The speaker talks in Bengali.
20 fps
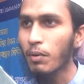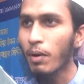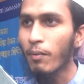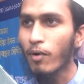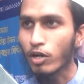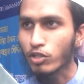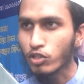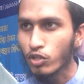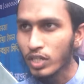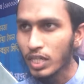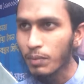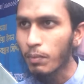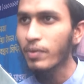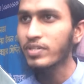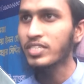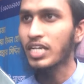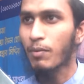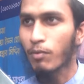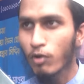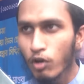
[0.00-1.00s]
কিভাবে
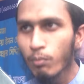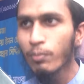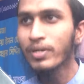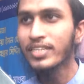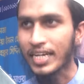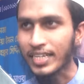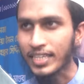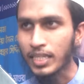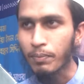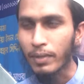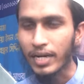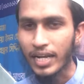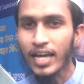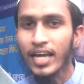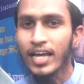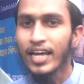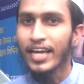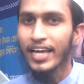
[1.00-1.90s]
অর্থনৈতিকভাবে স্বাবলম্বী থাকতে পারে